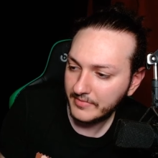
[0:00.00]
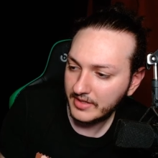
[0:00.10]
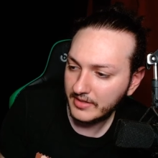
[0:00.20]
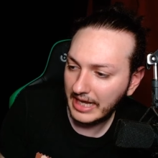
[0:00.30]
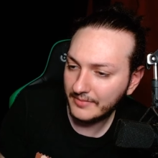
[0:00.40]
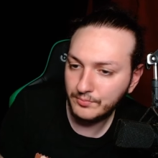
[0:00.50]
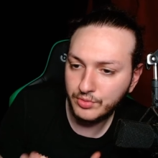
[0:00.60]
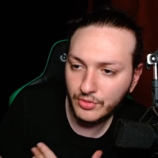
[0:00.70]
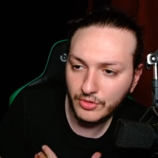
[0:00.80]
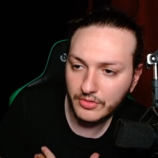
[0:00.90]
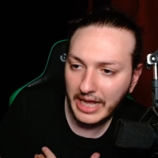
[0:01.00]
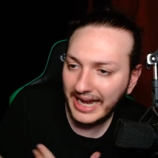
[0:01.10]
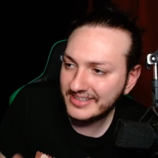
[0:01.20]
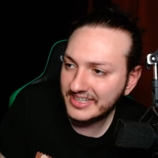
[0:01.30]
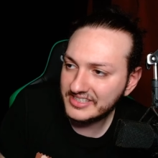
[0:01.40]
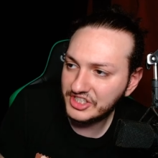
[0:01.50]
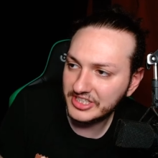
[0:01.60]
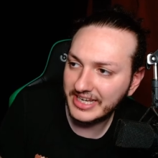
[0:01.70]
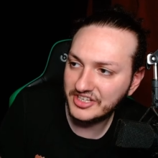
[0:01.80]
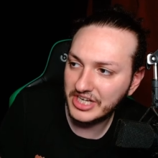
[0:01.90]
Yani bu herkes için
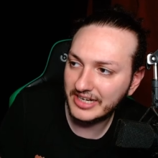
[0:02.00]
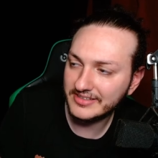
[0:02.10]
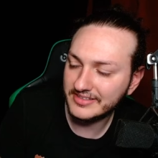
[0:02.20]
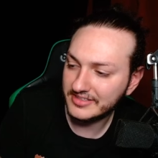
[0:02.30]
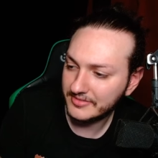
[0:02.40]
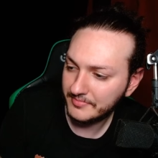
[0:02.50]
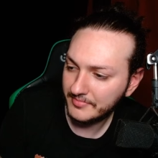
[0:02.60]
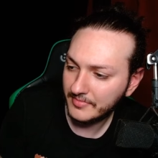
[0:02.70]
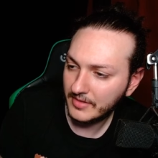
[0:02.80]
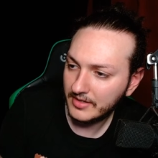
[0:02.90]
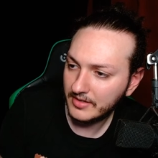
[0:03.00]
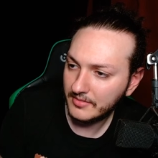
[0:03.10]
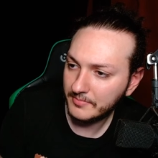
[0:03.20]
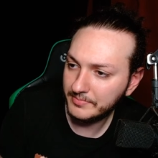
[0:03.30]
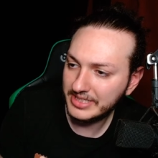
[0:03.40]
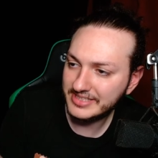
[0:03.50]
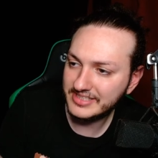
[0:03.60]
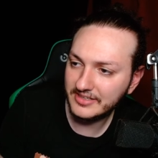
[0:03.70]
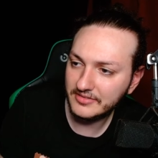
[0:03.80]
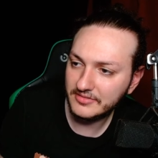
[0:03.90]
geçerlidir.
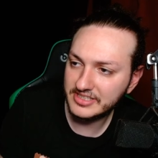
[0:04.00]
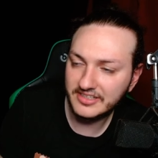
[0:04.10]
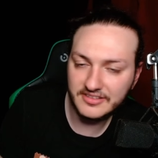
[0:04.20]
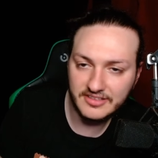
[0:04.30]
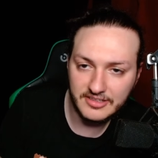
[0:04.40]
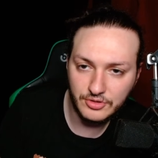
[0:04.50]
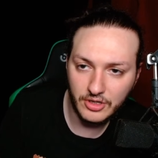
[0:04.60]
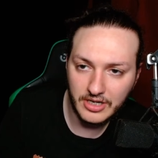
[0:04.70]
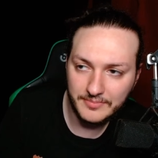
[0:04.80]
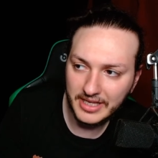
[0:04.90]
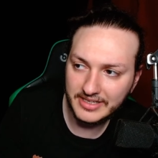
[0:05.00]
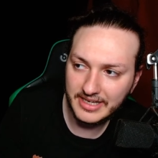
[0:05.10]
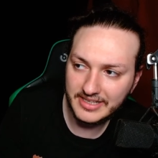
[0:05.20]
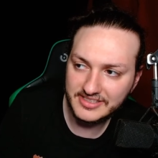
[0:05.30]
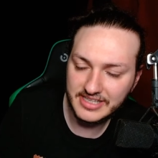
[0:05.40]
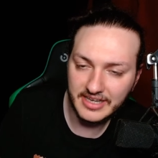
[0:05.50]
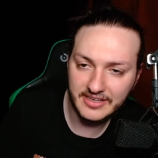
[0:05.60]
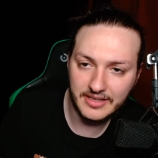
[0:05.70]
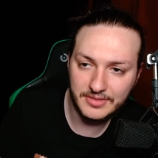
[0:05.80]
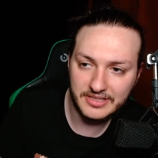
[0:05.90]
Birisi sıkıntılı bir dönemden geçse
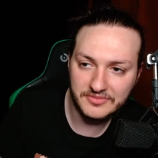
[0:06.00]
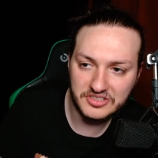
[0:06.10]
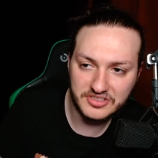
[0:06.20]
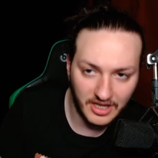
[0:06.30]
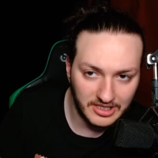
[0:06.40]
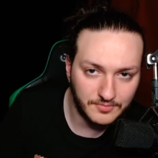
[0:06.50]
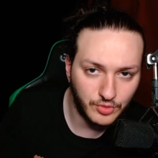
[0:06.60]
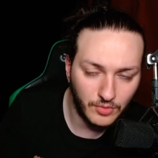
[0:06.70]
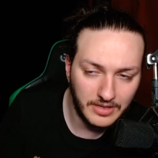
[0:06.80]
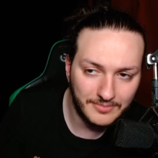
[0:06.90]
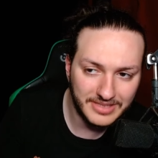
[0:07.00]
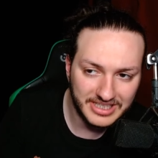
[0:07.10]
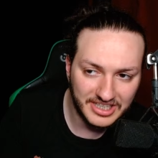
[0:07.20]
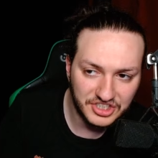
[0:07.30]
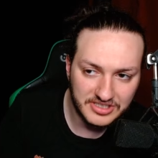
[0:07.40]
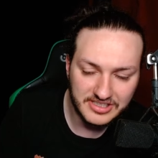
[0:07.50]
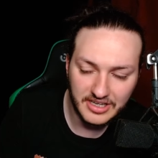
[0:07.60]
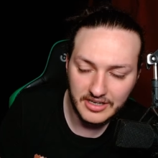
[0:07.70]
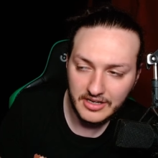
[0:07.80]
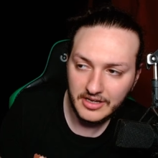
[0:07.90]
ne bileyim işte sağlık problemleri
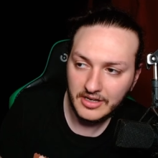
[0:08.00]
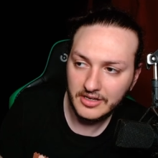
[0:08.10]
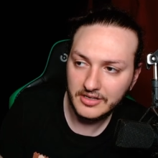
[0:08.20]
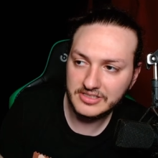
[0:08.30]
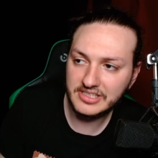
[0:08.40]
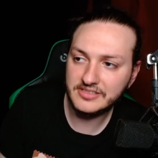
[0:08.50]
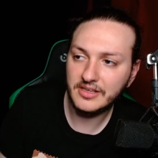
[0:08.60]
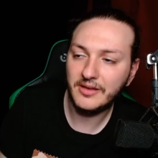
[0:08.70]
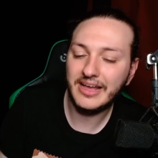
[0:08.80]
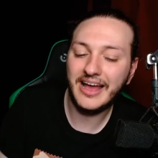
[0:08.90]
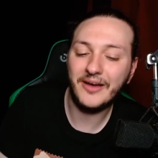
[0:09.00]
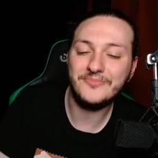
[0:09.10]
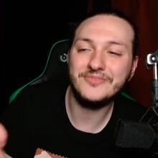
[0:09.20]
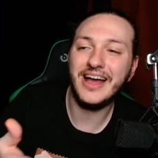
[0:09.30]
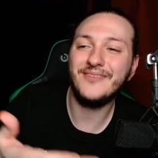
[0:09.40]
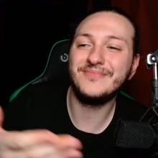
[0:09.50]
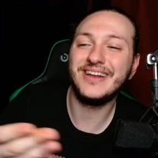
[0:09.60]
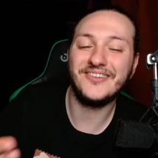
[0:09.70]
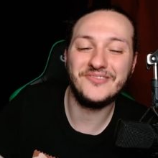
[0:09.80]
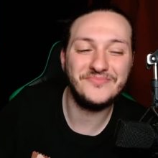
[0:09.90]
yaşasa siz ah, bu ne
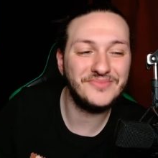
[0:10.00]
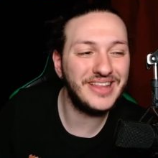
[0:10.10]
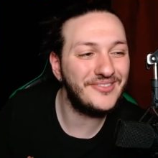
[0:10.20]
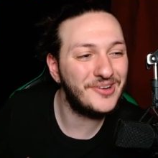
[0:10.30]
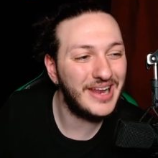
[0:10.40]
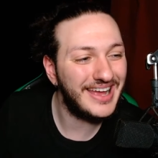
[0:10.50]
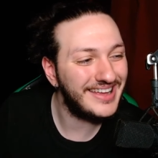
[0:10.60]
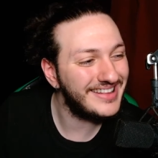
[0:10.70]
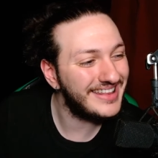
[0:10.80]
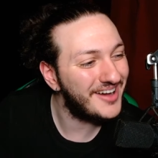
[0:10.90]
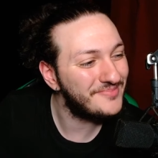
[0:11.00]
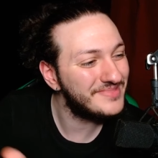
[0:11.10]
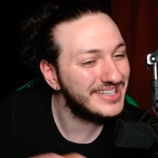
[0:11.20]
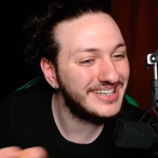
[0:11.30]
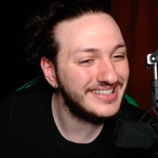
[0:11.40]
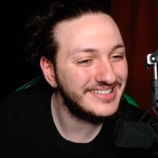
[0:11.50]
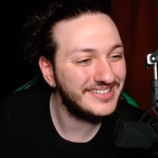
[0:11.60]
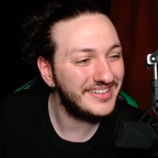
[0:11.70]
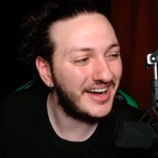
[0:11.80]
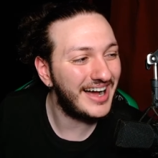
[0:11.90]
amına koyayım bu da böyle damlı
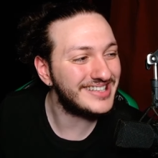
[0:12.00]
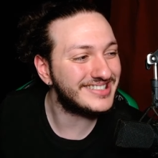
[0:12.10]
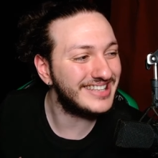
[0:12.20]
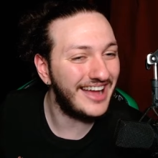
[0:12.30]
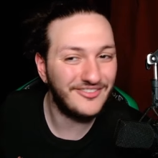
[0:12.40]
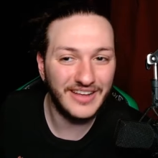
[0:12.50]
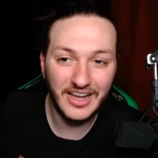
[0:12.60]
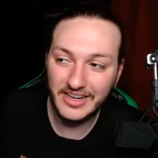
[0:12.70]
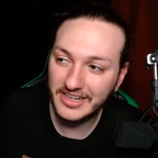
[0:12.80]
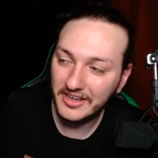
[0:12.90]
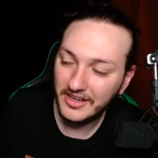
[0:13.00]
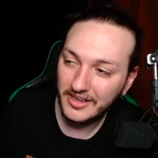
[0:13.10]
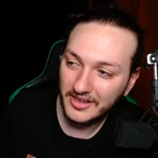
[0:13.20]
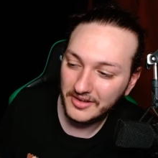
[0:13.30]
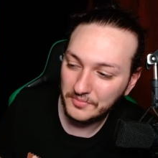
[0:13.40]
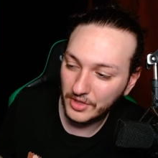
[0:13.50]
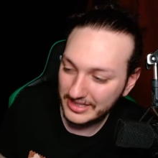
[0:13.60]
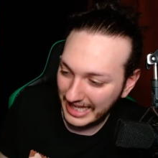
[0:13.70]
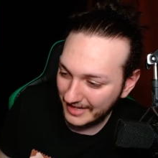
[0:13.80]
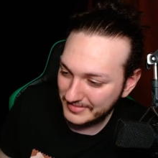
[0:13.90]
hasta falan hani böyle
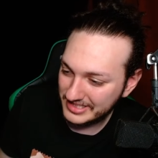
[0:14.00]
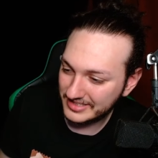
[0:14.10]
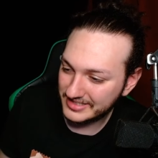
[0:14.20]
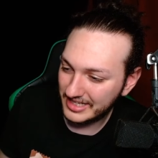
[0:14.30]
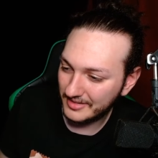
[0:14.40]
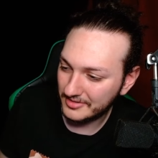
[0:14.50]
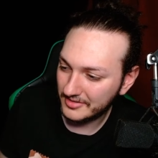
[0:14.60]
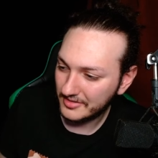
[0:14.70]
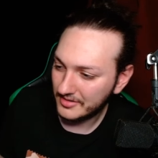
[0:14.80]
der misiniz abi?